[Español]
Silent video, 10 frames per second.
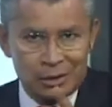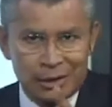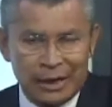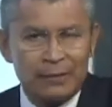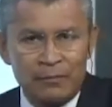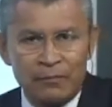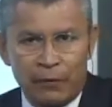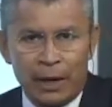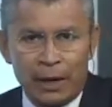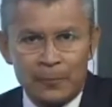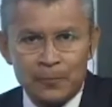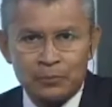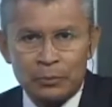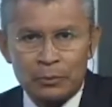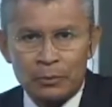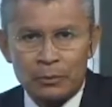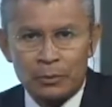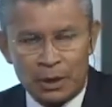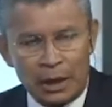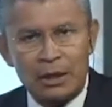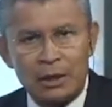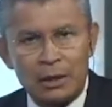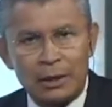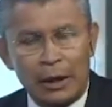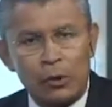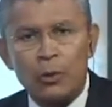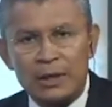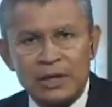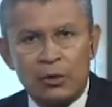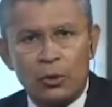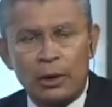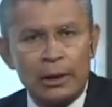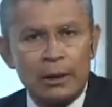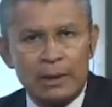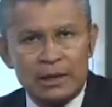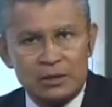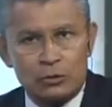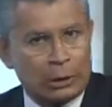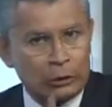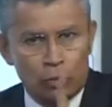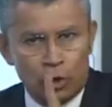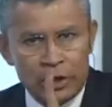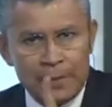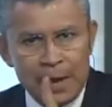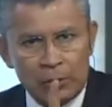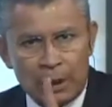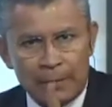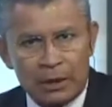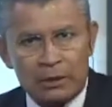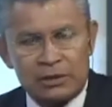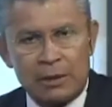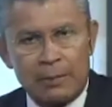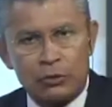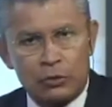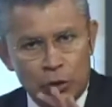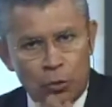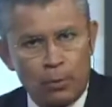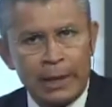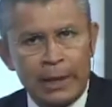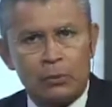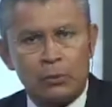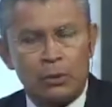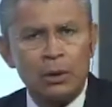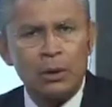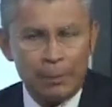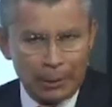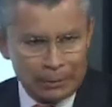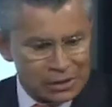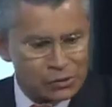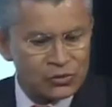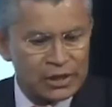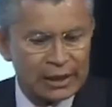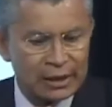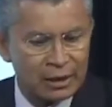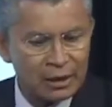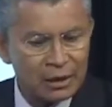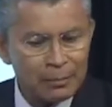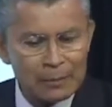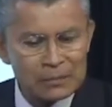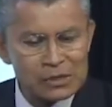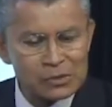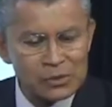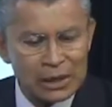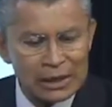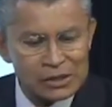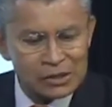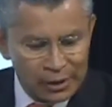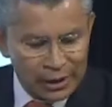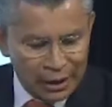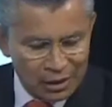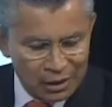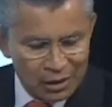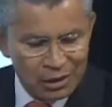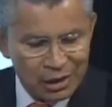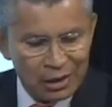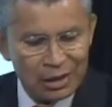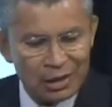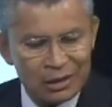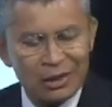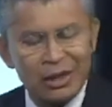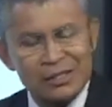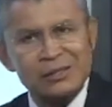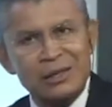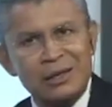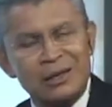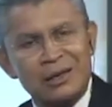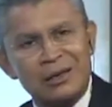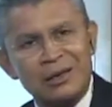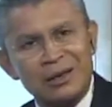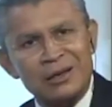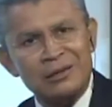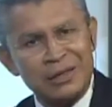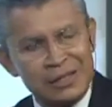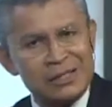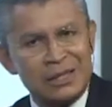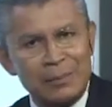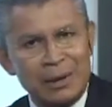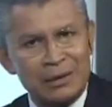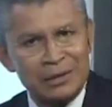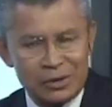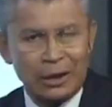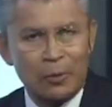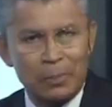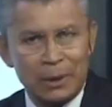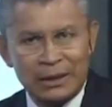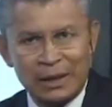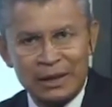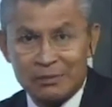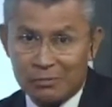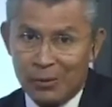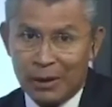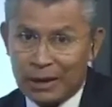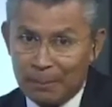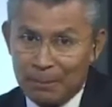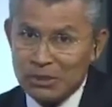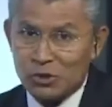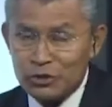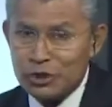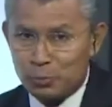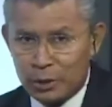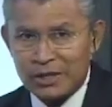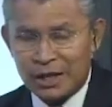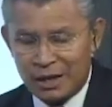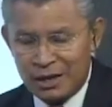¿Quién fue, quién, qué grúa llegó a llevarse? Cuando no debieron haberse llevado ningún vehículo. Pero vamos a escuchar, vamos a escuchar la historia eh, de, este, de este tema, la historia completa. Ahora, ¿qué pasó después de,